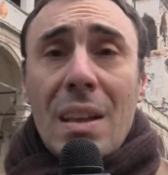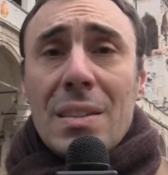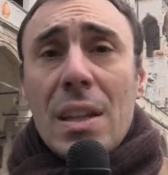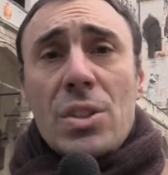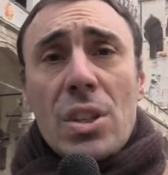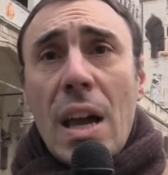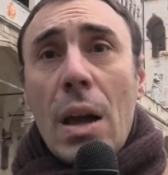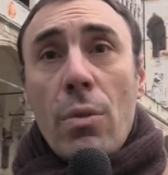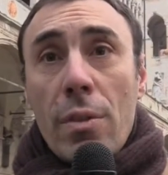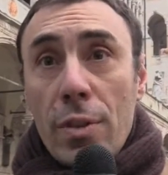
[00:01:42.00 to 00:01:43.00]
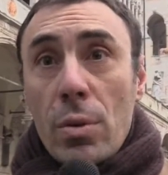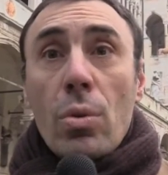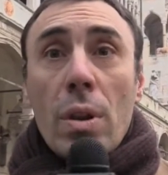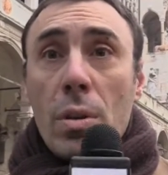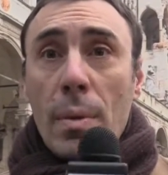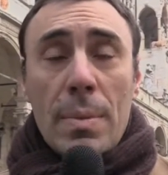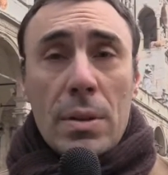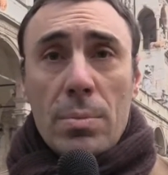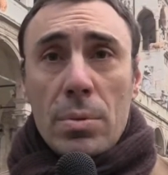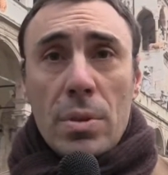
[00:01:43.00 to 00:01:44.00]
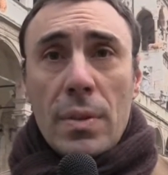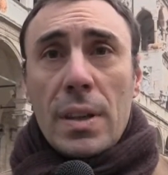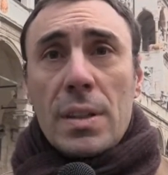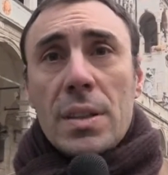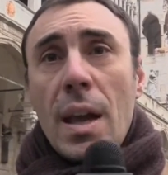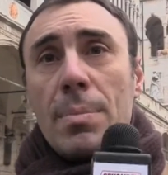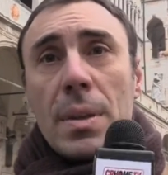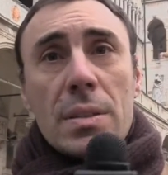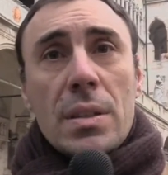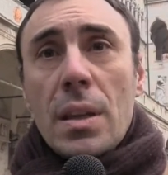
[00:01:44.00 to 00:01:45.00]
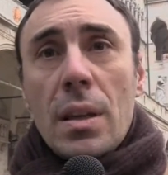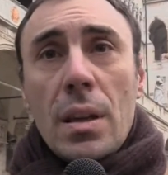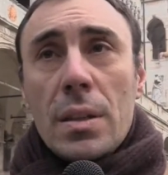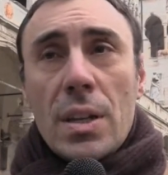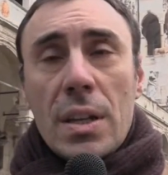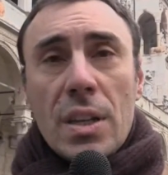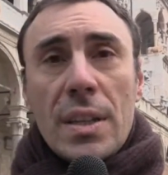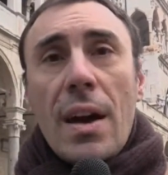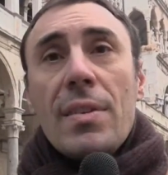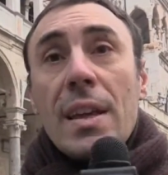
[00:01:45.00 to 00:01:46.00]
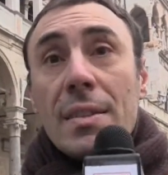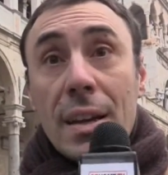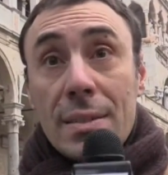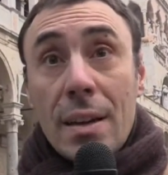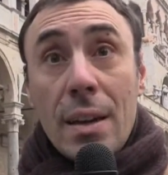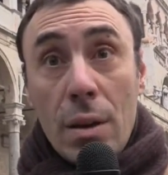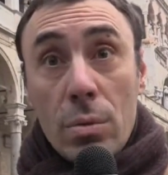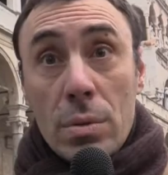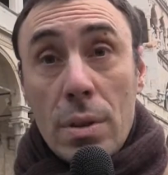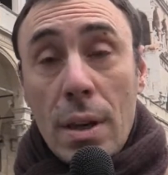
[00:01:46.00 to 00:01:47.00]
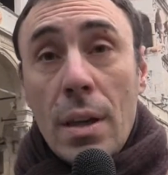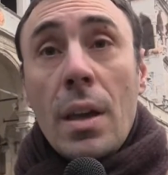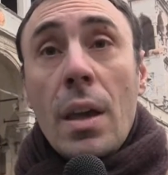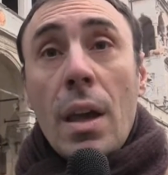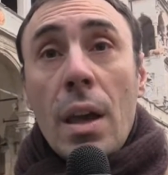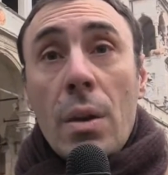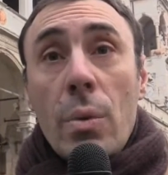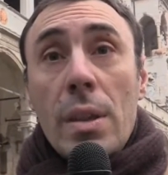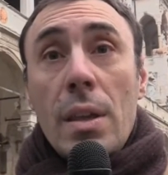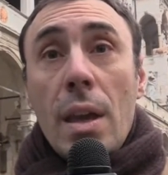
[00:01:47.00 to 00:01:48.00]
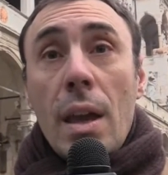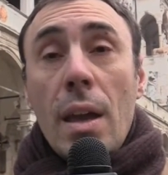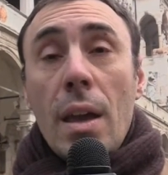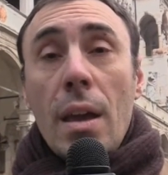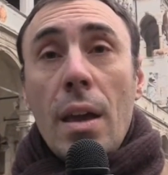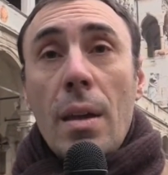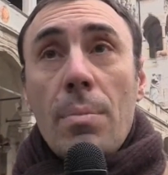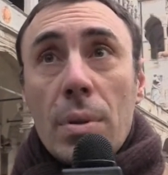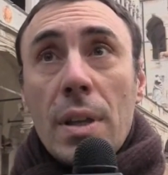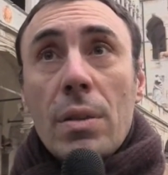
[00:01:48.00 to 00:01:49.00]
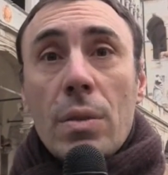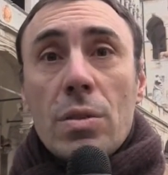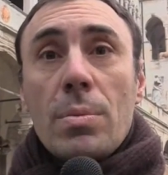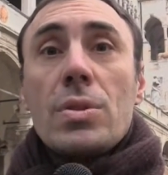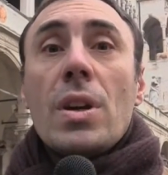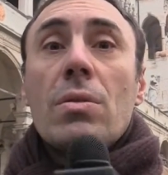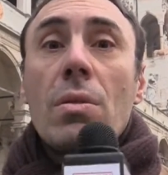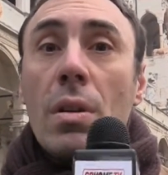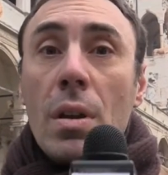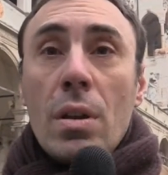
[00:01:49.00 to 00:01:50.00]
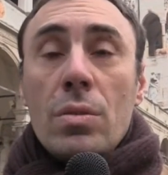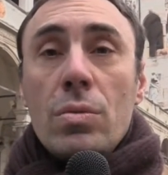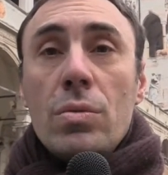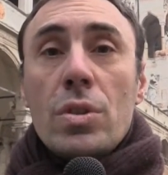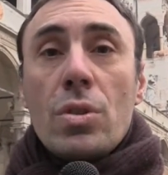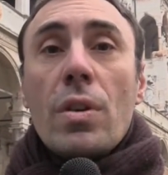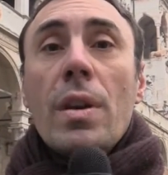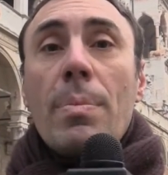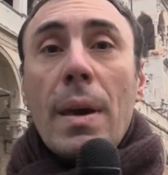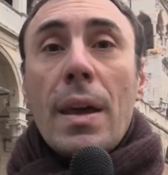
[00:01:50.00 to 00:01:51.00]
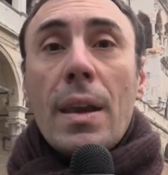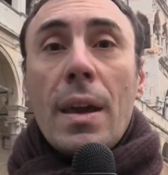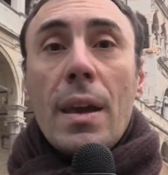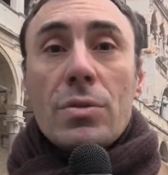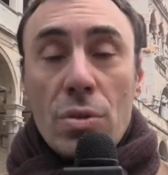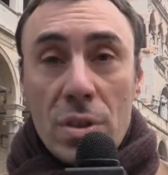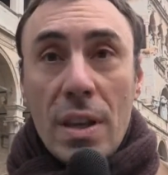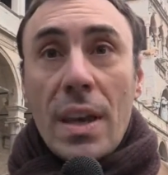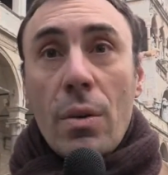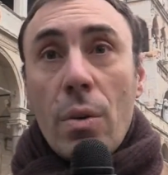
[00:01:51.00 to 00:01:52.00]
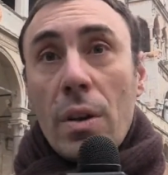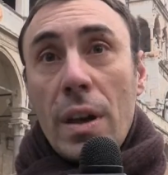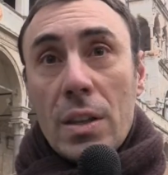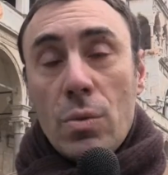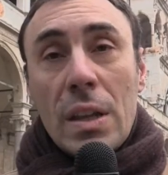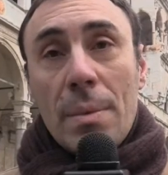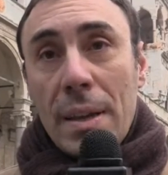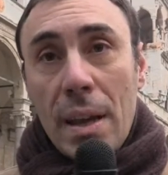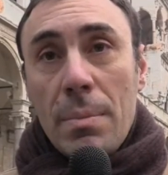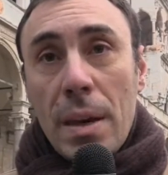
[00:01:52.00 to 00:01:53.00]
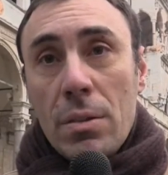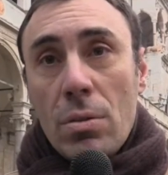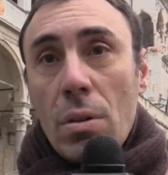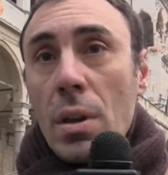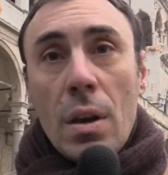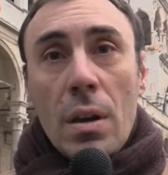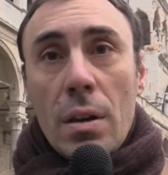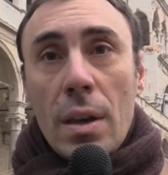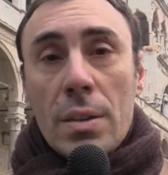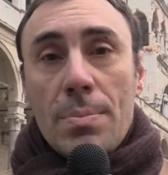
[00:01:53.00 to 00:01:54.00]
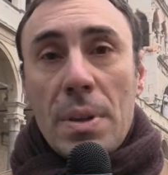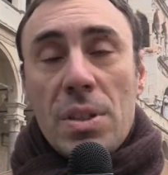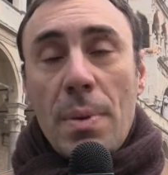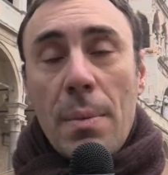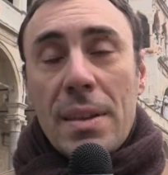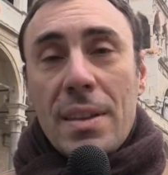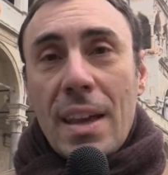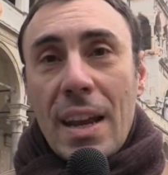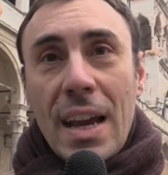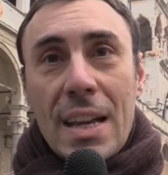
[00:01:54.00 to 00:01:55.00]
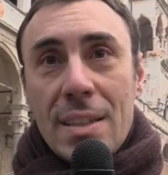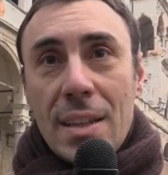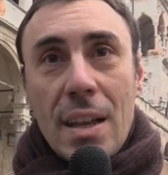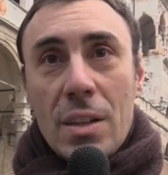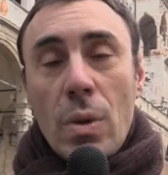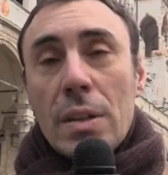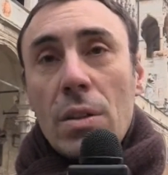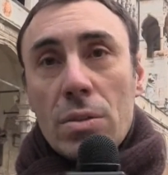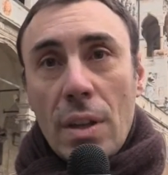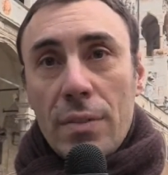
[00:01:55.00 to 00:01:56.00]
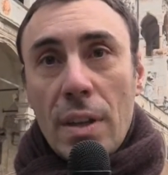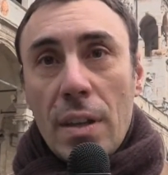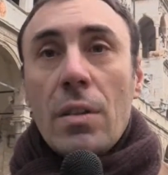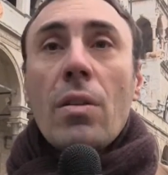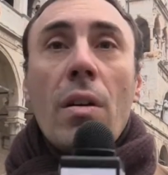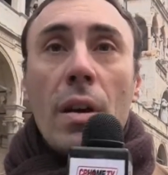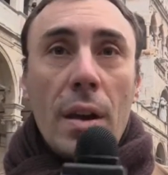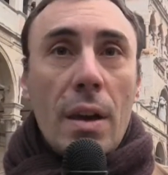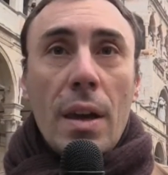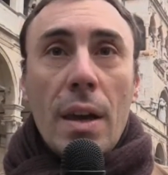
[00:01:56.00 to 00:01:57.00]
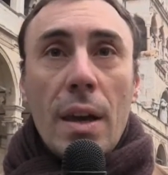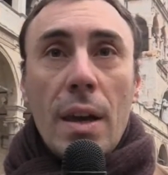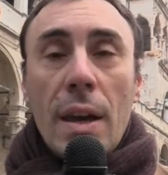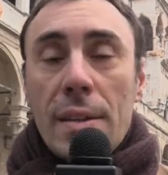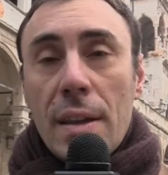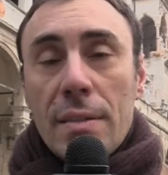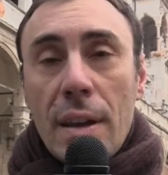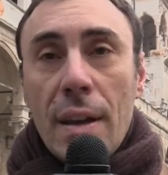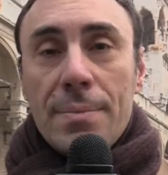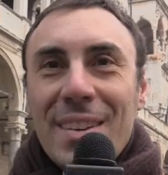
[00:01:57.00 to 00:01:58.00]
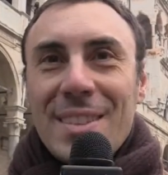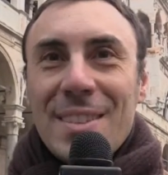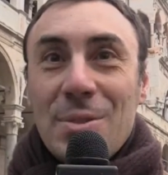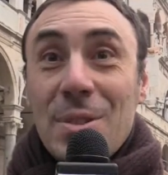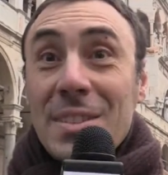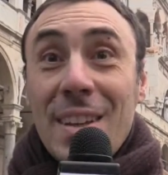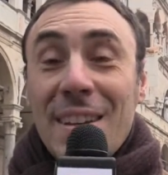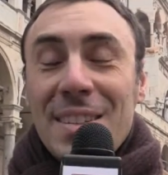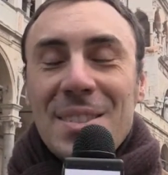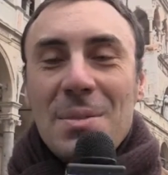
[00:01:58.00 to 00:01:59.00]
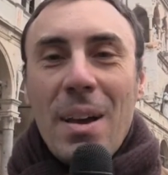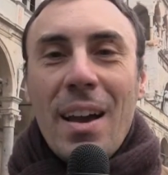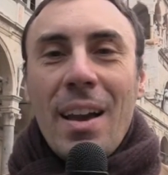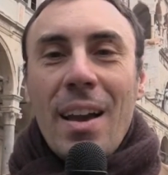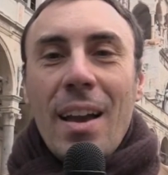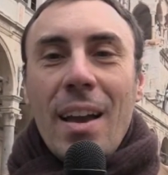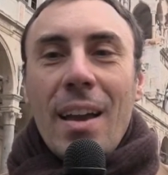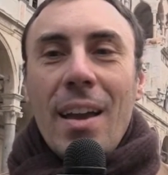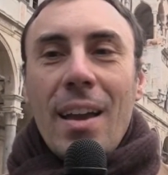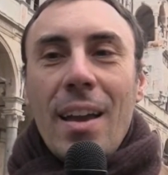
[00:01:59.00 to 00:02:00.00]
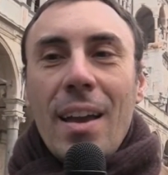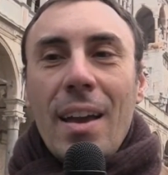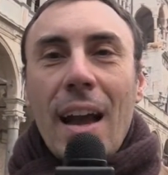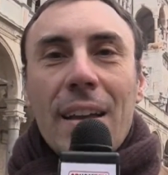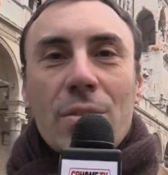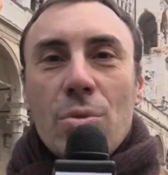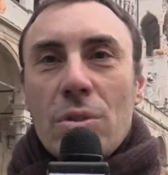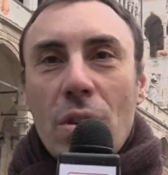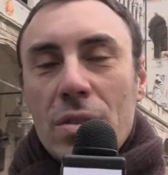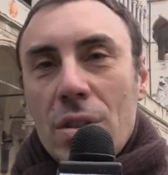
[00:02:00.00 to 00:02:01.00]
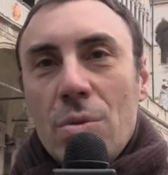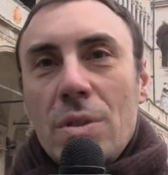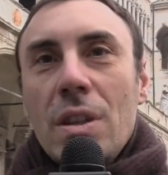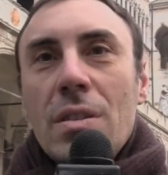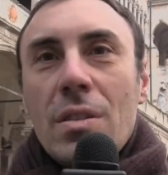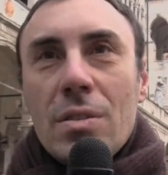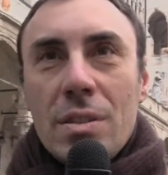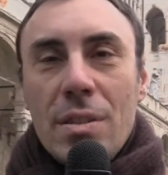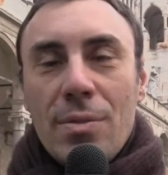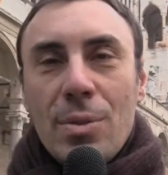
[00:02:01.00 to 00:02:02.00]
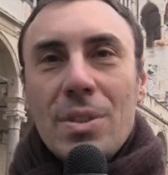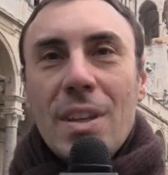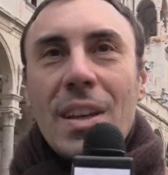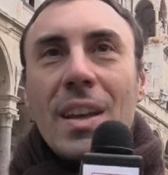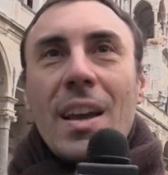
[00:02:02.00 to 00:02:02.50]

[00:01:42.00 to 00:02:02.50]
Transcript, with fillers: dal CDA nuove figure come Alberto Pontevichi di Sapiens, eh, c'era già Davide, è entrata anche Ruth e quindi è, è importante questo progetto tutti i giorni per eh, sostenere quello che è la squadra perché il merito è principalmente dei ragazzi della squadra, dello staff tecnico e, e di Andrea. È una sensazione stranissima. Eh, anche sui social, sui siti, i nostri tifosi